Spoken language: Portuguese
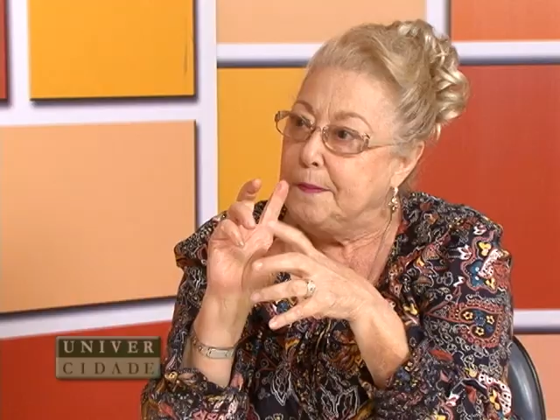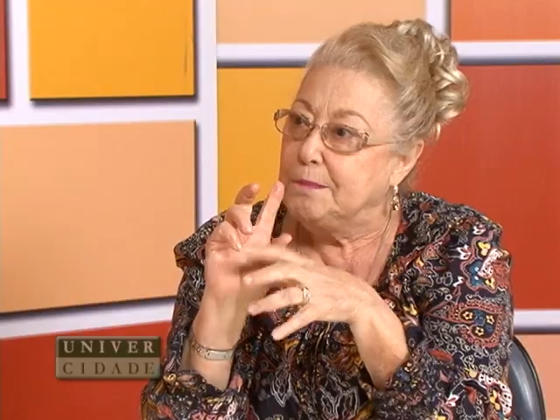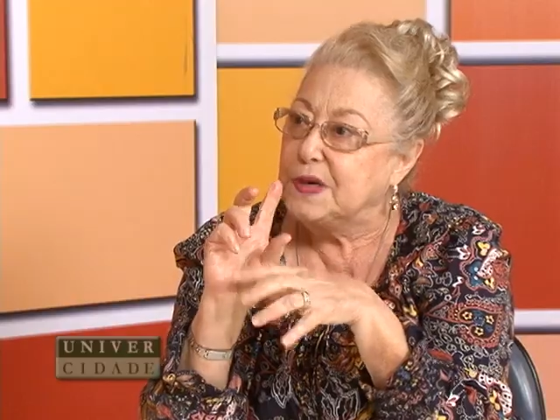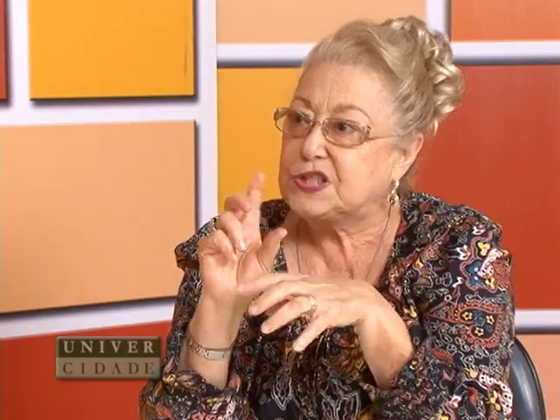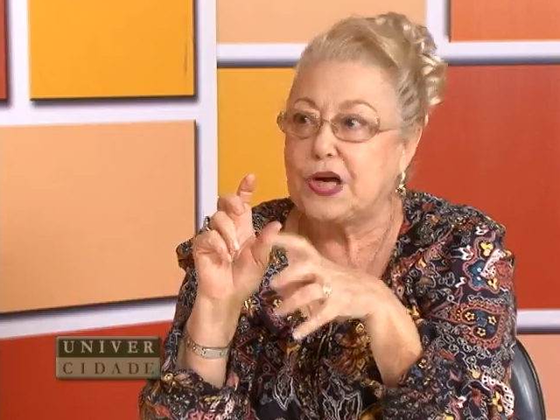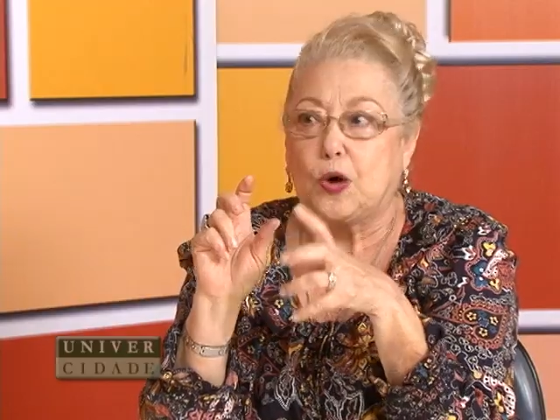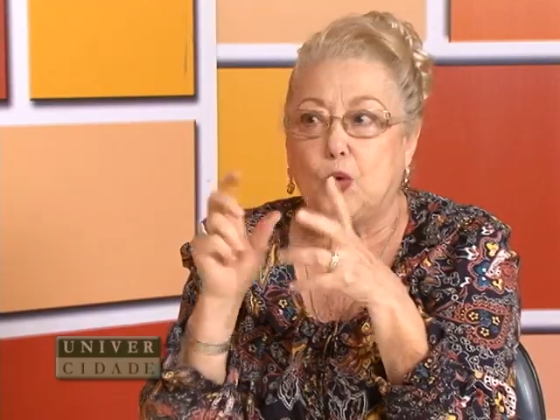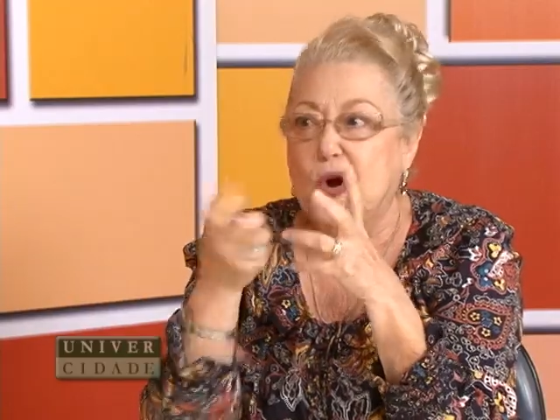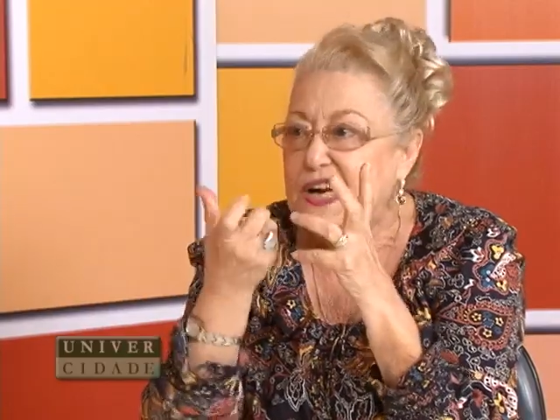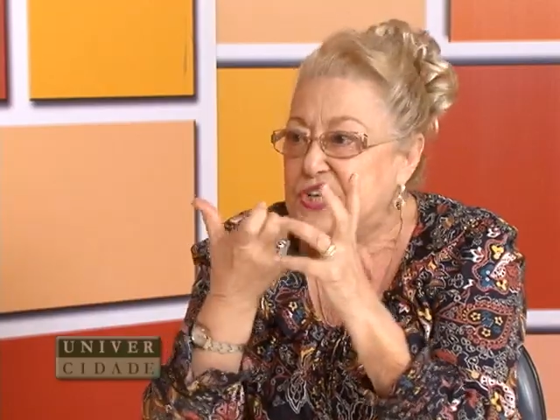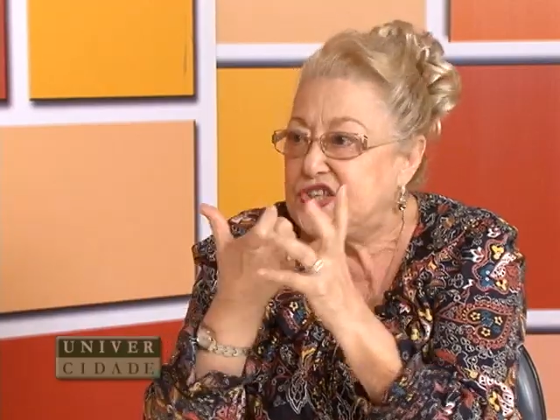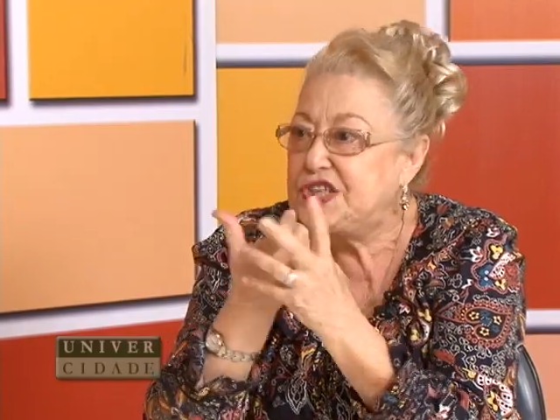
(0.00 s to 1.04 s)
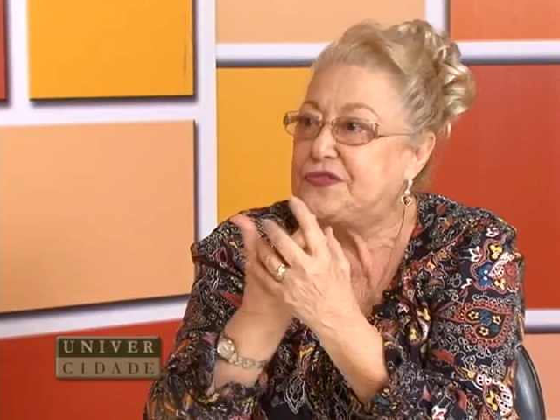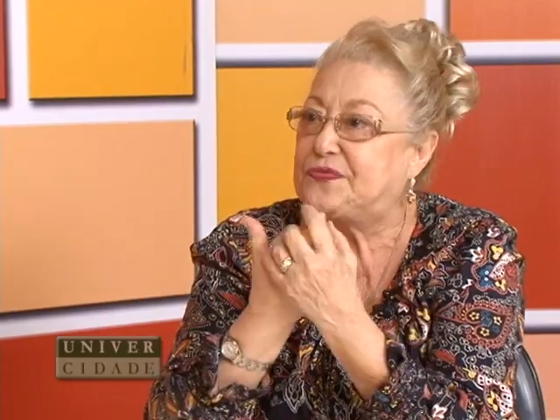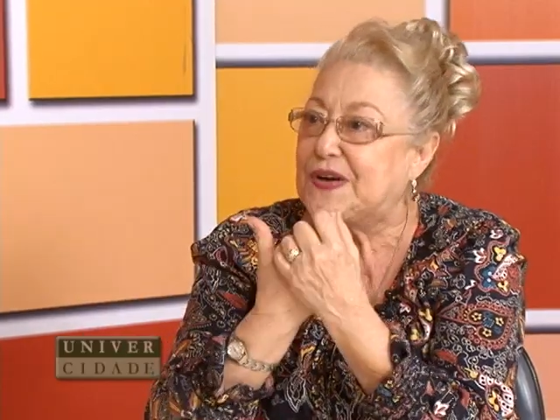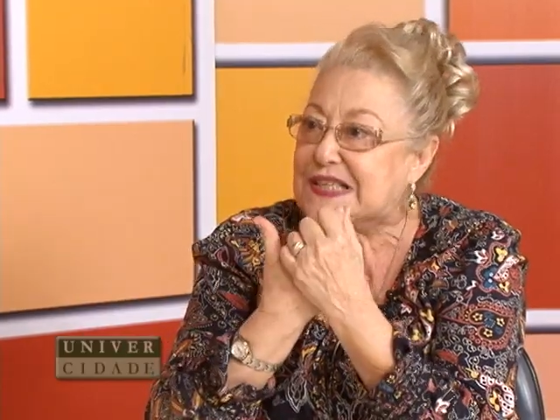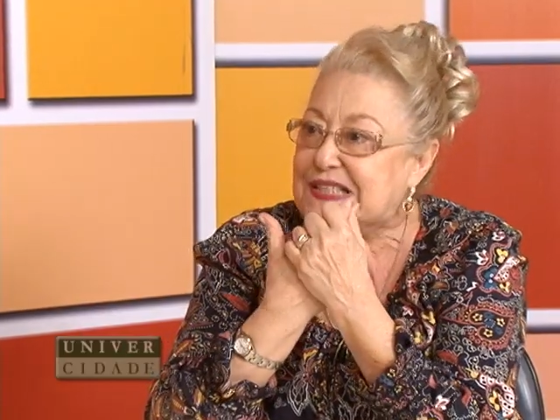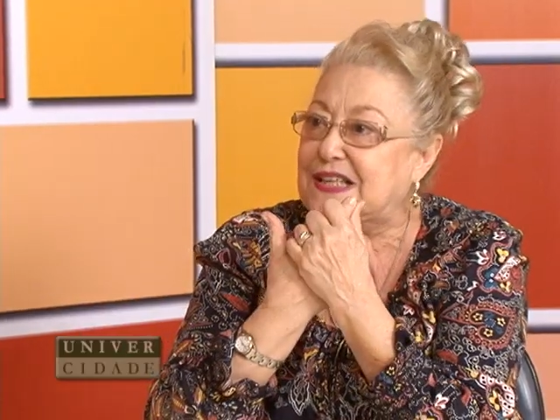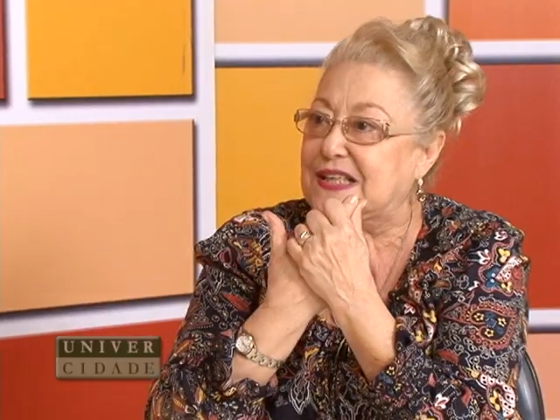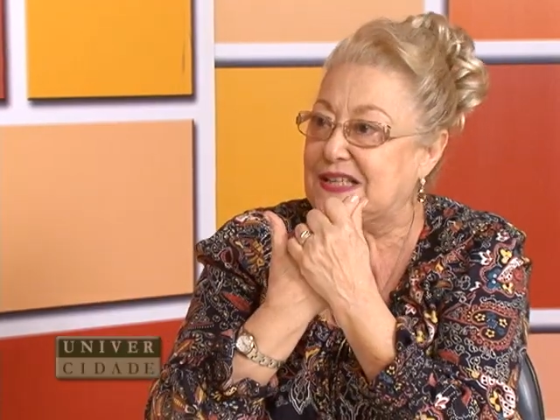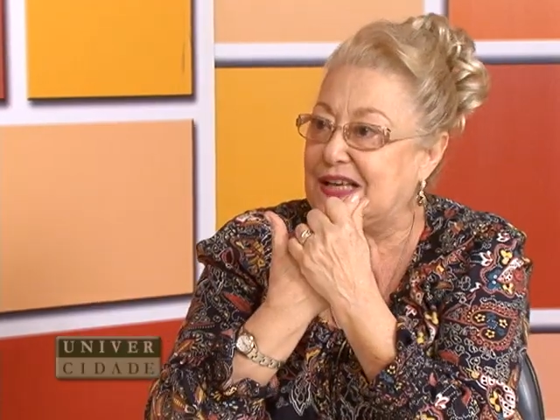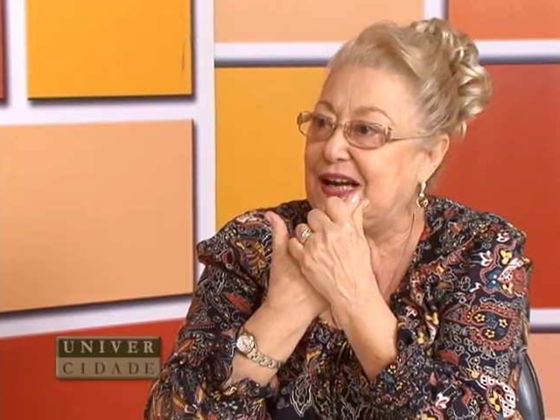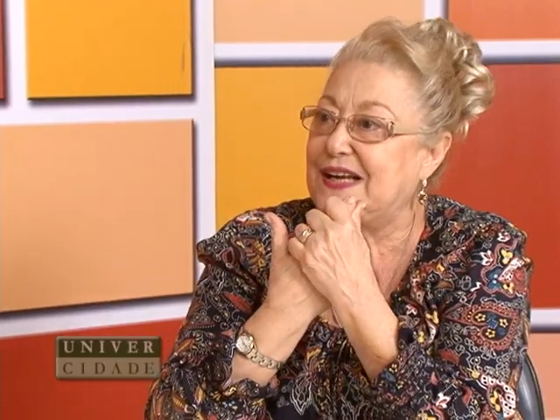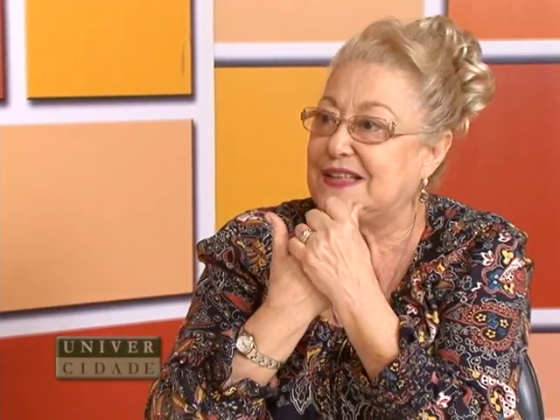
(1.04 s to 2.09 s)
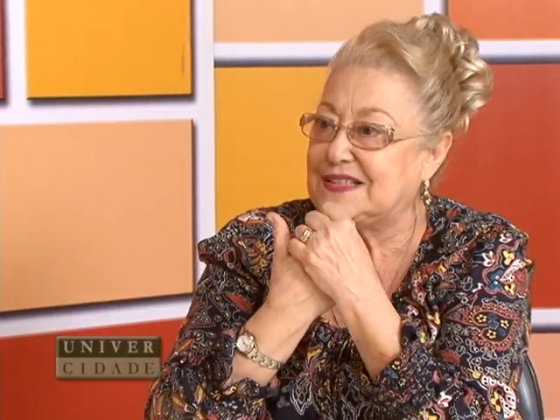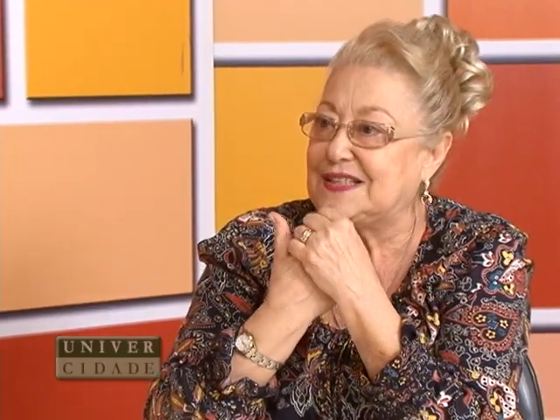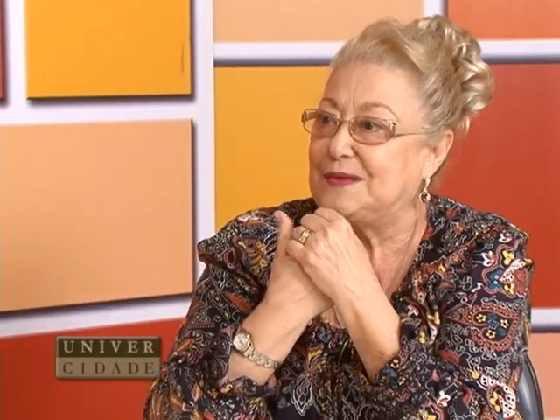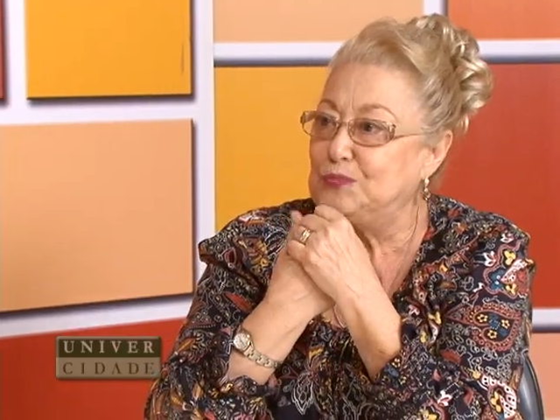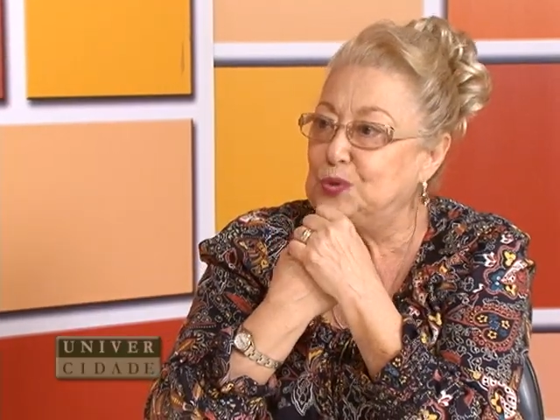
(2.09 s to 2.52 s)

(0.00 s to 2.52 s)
mas que quando a gente fazia essa